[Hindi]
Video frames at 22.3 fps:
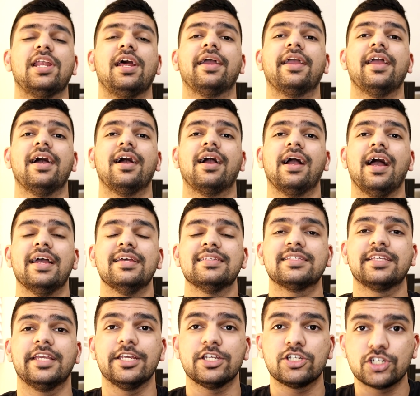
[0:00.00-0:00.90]
करा गया
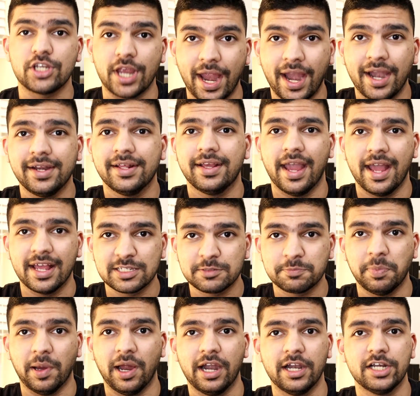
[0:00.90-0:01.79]
गाइज की शैड
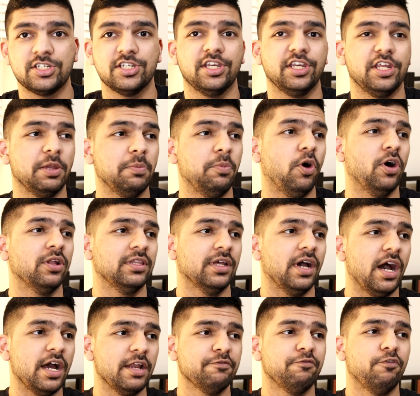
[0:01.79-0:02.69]
गैस पार्ट जिनकी
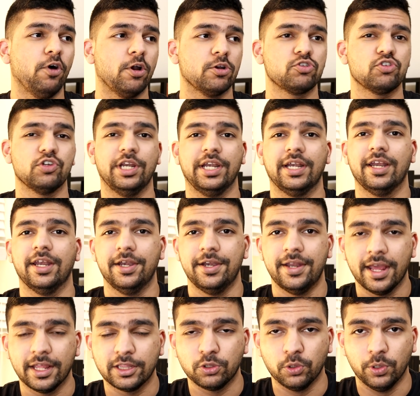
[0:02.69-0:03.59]
बहुत अनफॉर्चुनेटली
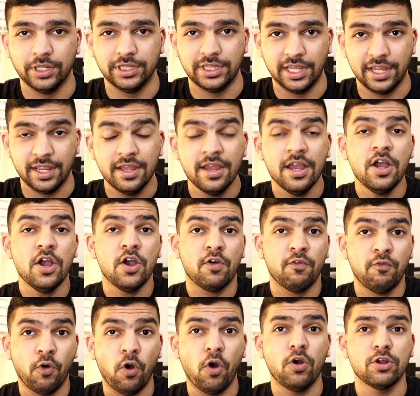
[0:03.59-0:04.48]
डेथ हुई थी
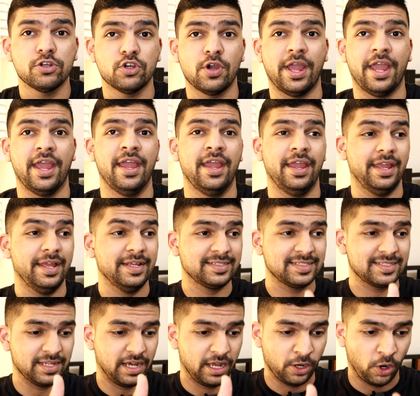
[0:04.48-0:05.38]
वो जो हैं
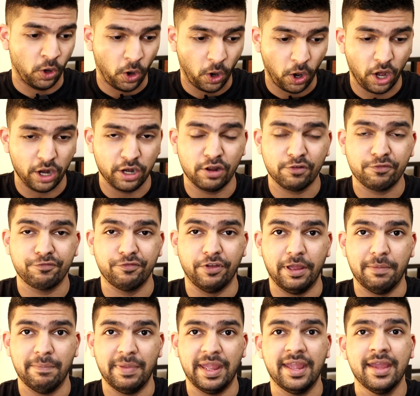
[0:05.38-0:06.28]
इस साल हॉल ऑफ
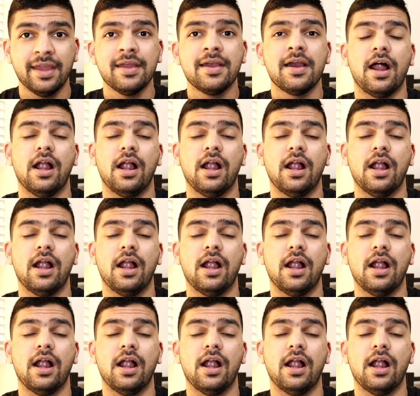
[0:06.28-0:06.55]
फेम में